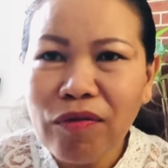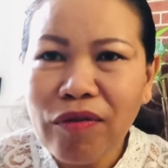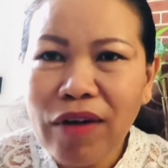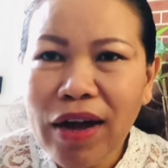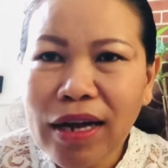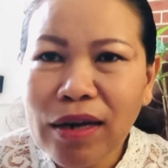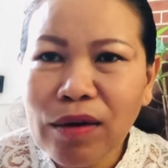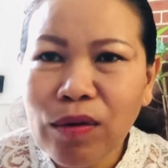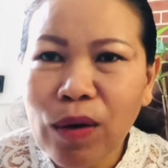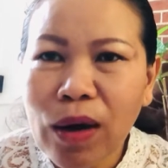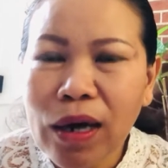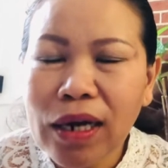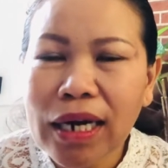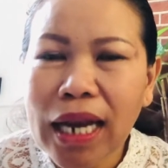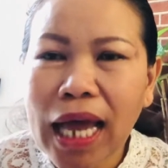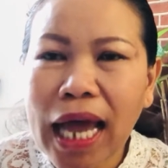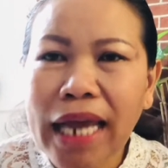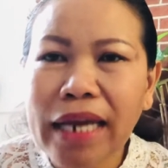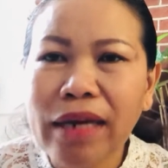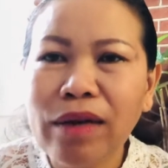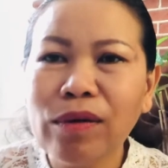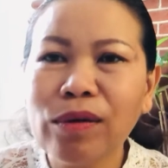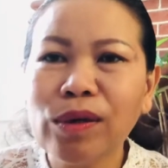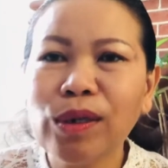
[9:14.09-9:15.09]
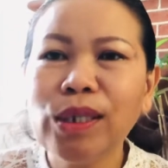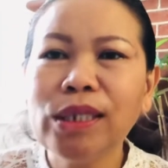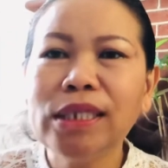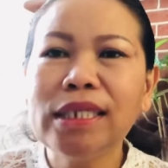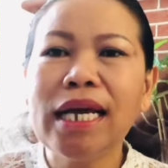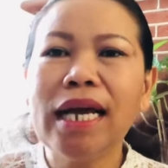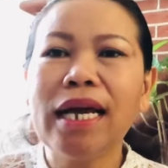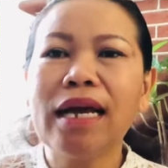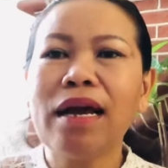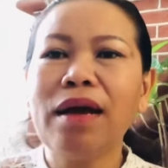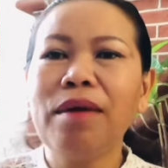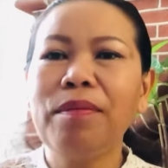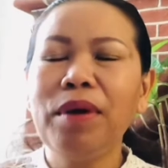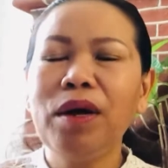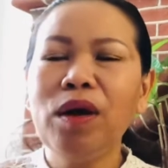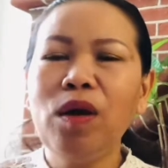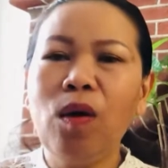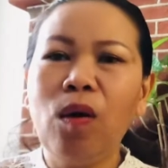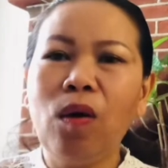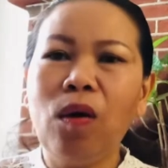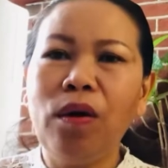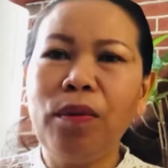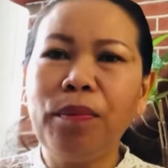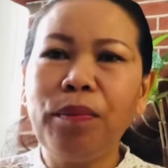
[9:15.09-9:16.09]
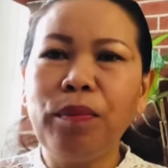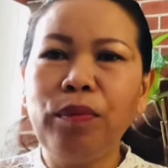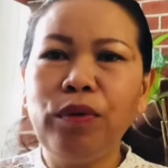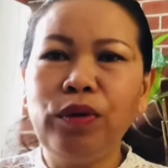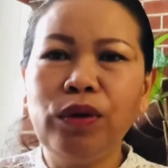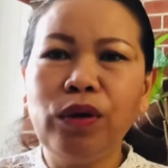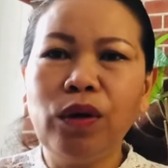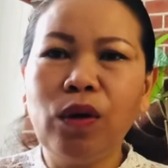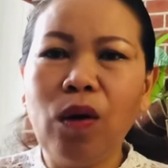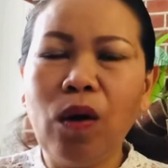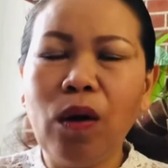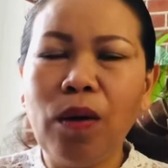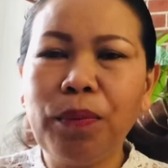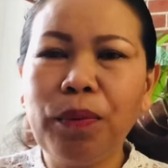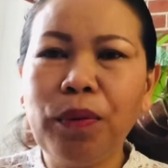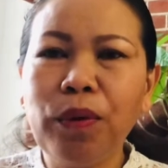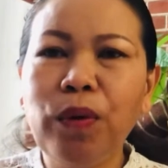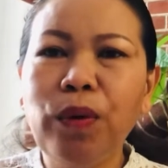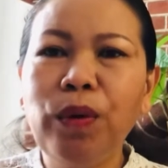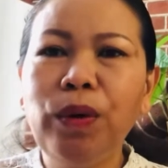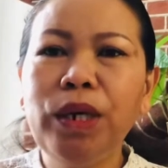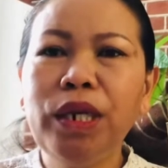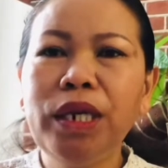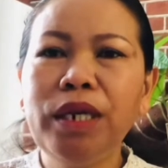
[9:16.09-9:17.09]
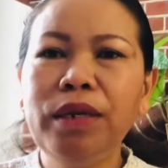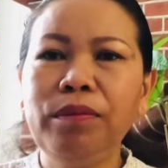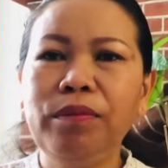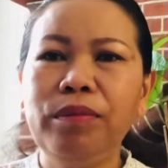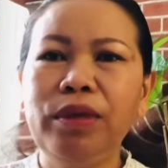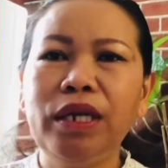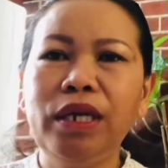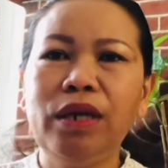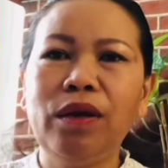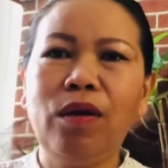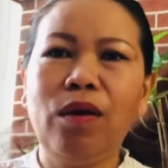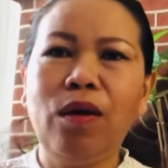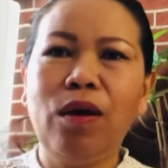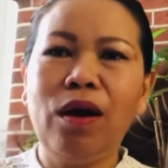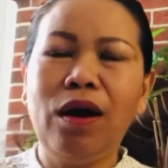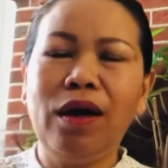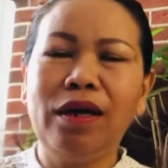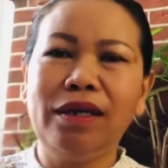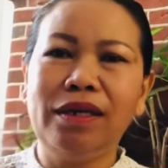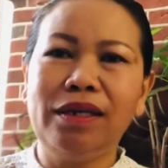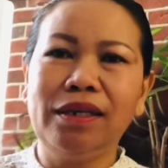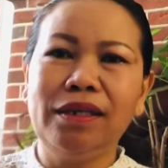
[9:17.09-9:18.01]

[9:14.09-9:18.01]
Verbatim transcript: ฟังหลวงหลายทองนาจากกะมาขอบปุ่นขอบคุณ พี่น้อง